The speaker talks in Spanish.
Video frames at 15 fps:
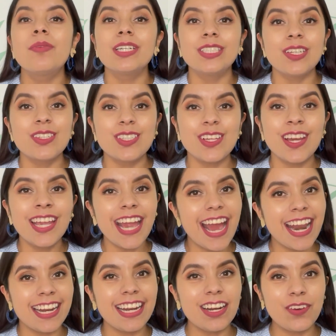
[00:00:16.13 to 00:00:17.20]
Pues yo soy
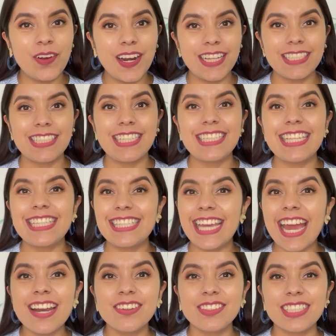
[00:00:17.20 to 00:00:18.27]
Anel Juárez,
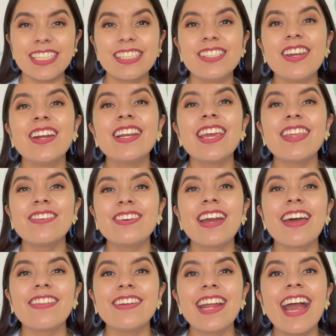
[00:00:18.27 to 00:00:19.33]
licenciada en nutrición y
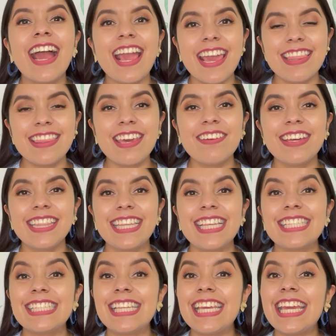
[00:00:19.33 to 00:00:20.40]
educadora en
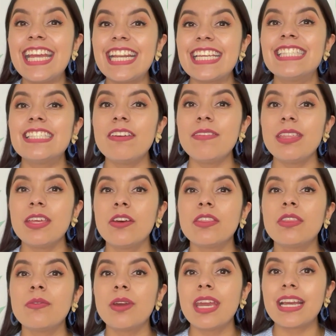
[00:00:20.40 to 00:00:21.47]
diabetes y en este
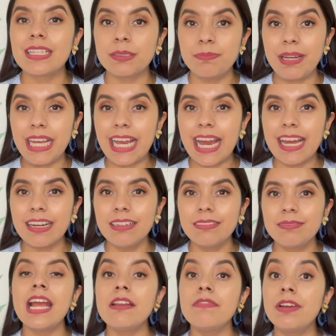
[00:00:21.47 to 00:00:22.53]
video te voy a explicar
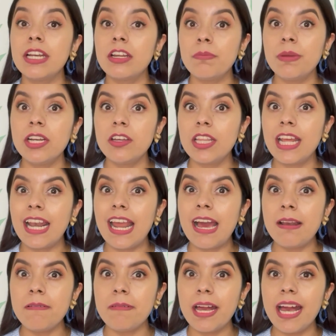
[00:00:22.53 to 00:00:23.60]
el fenómeno del
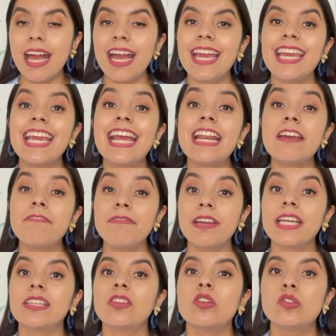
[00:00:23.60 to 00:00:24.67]
alba y el
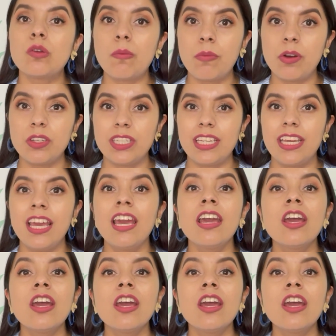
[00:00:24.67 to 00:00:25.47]
efecto somoye.